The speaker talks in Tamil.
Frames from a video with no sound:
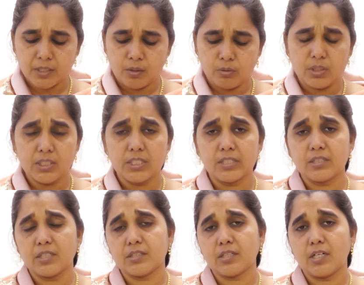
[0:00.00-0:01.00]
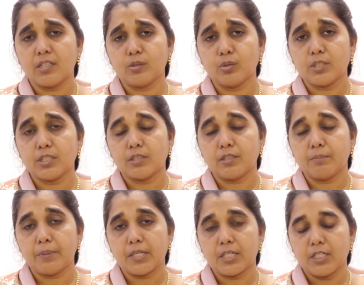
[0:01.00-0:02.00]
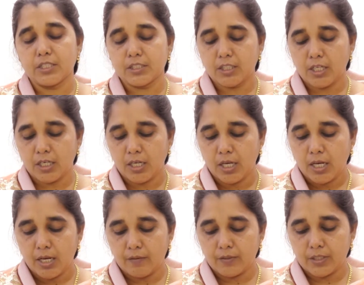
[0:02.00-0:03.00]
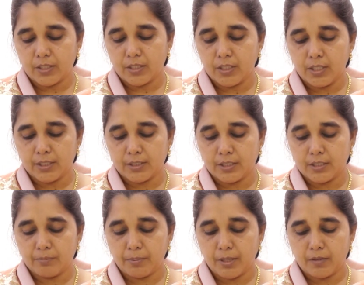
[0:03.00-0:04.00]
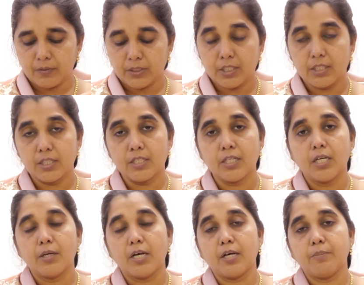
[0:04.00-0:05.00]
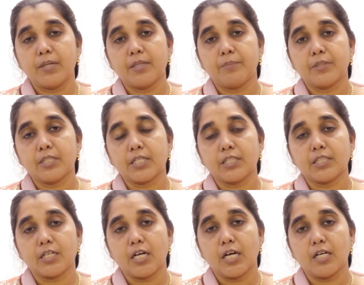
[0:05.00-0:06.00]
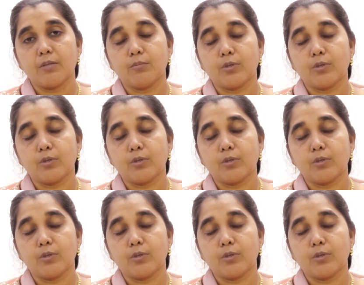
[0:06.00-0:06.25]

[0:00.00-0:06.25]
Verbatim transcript: அவங்க இருதயத்தில் தூசித்திருப்பார்கள் என்றால் அவர்கள் அந்த பாவத்தை மன்னிப்பதற்கு அந்த கால